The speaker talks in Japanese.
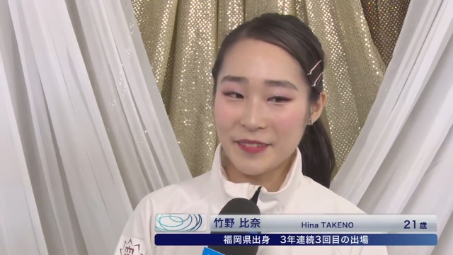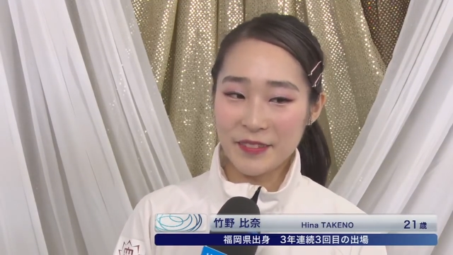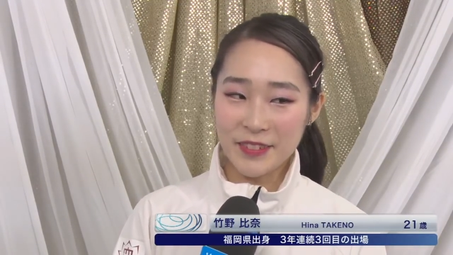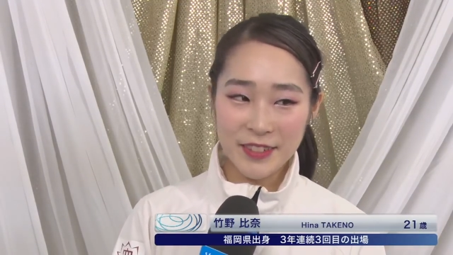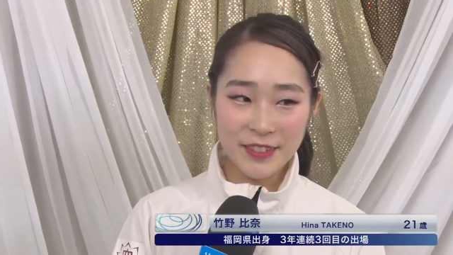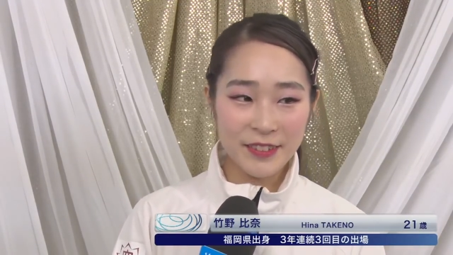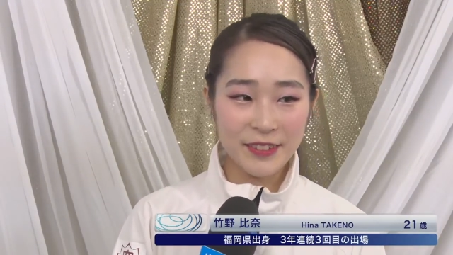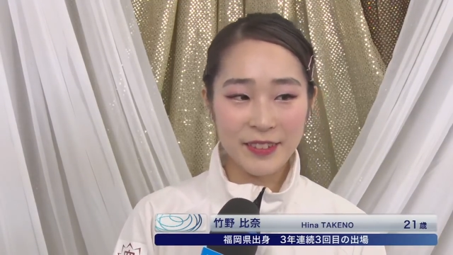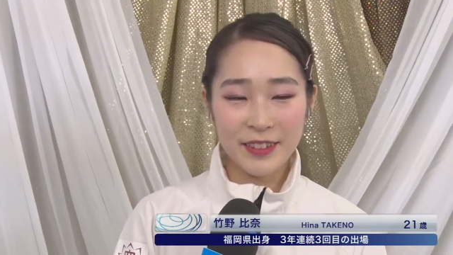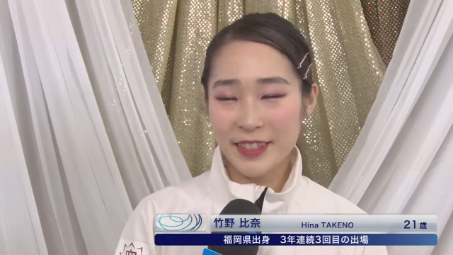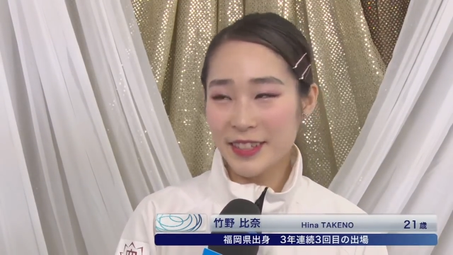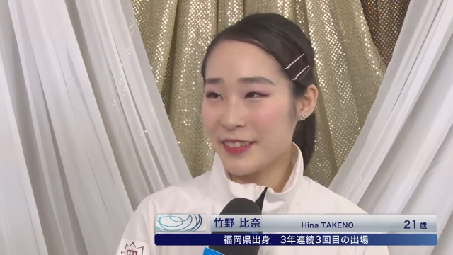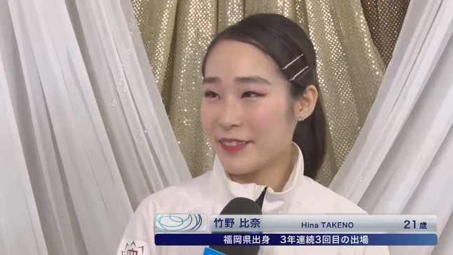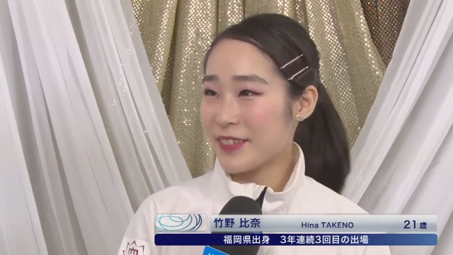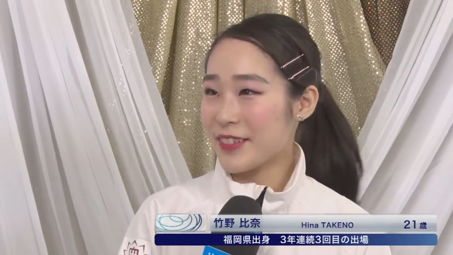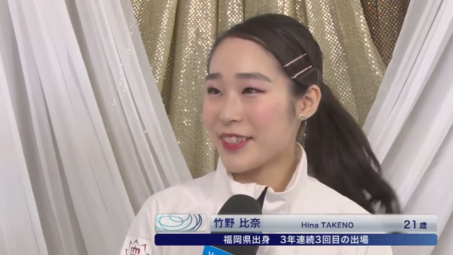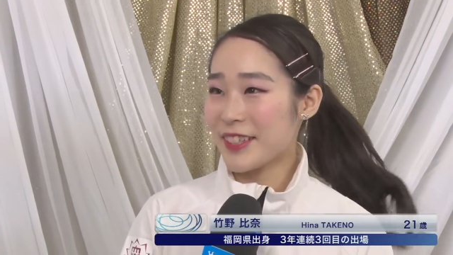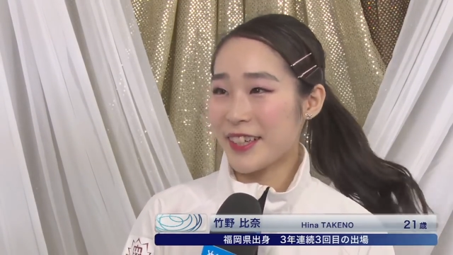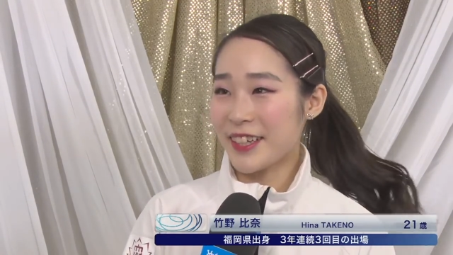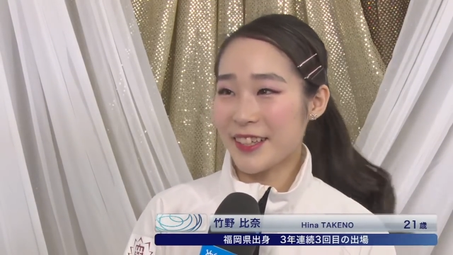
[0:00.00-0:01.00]
まあそれが響
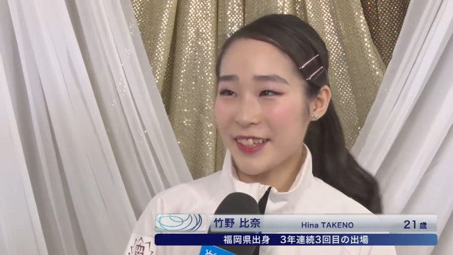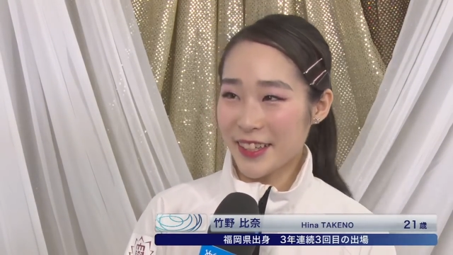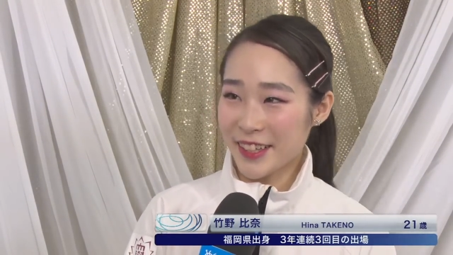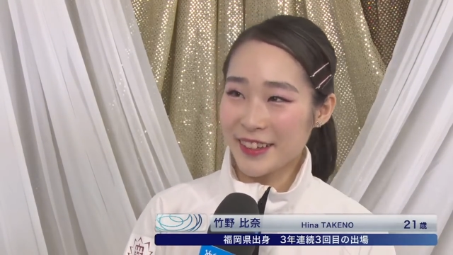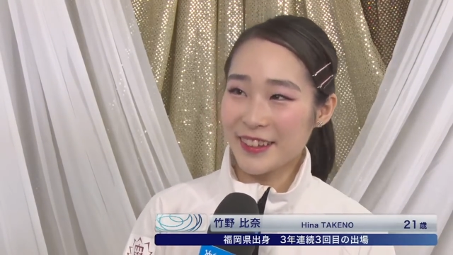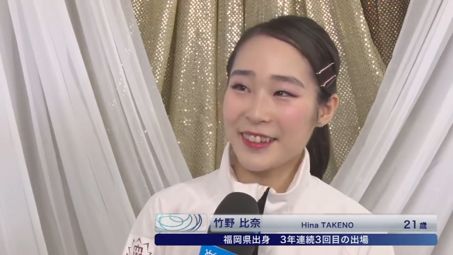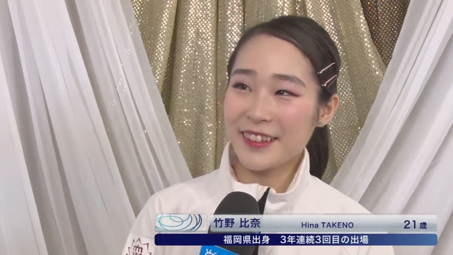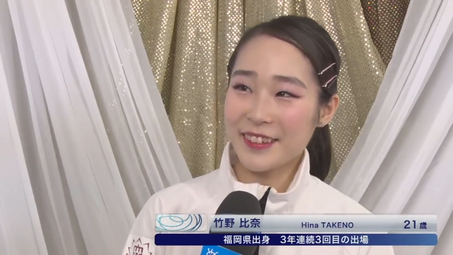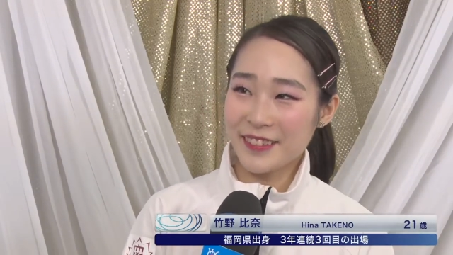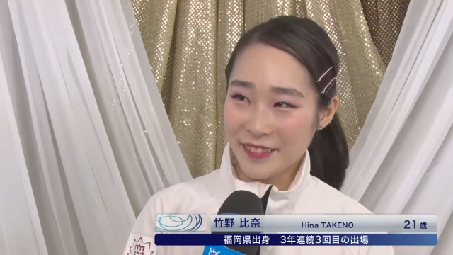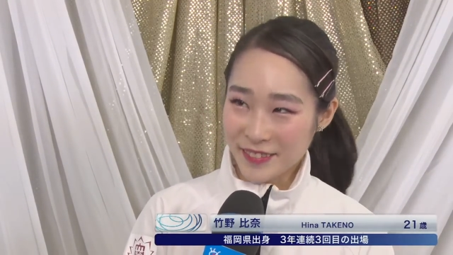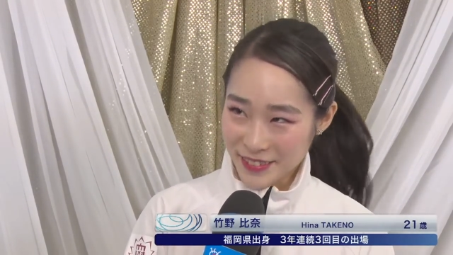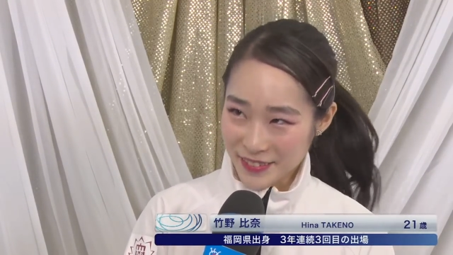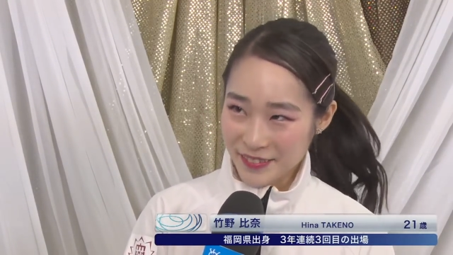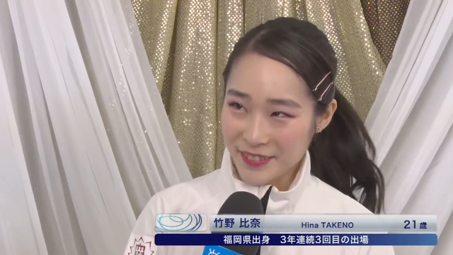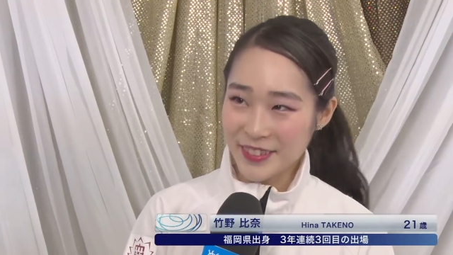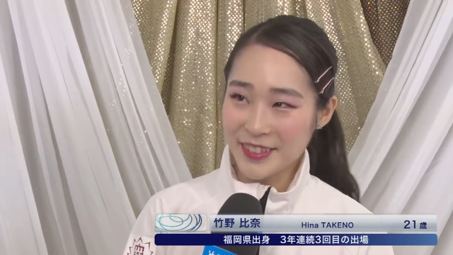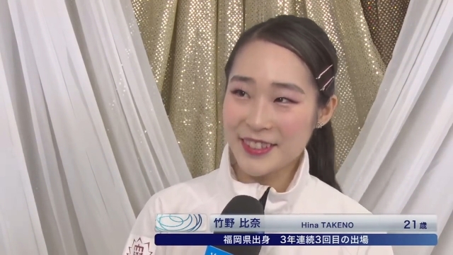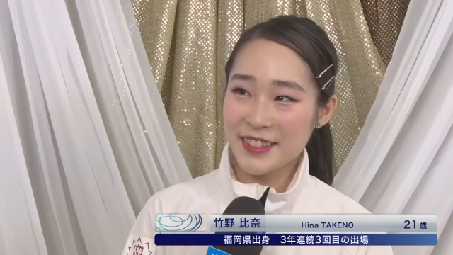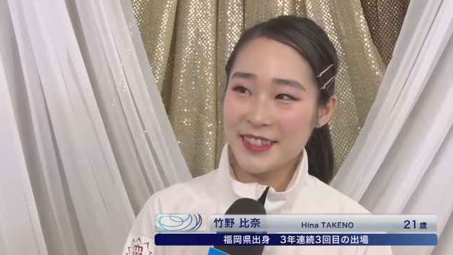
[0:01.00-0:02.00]
いたかなって思い
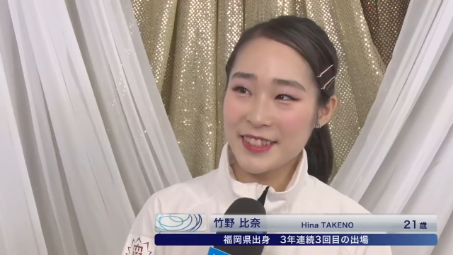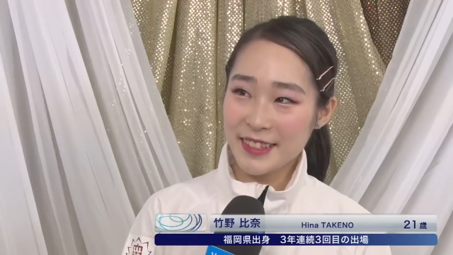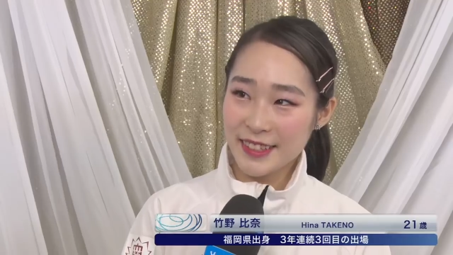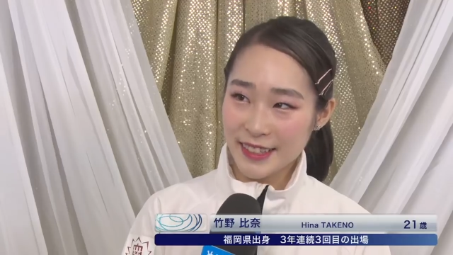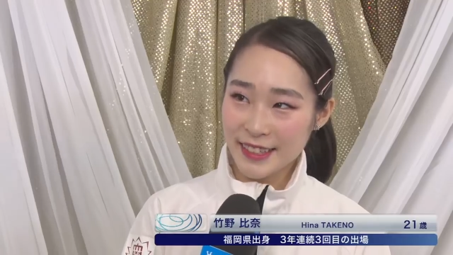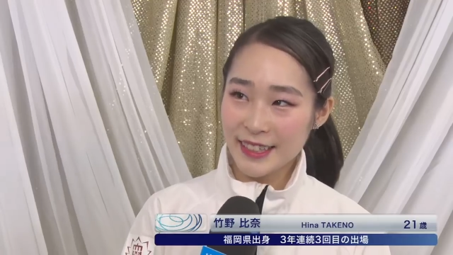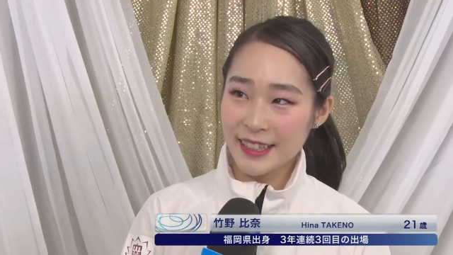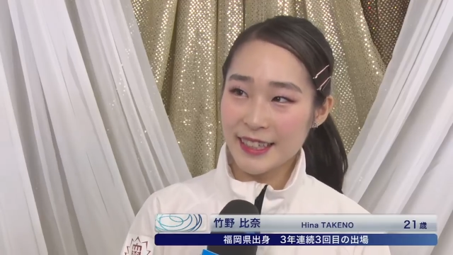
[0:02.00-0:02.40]
ます。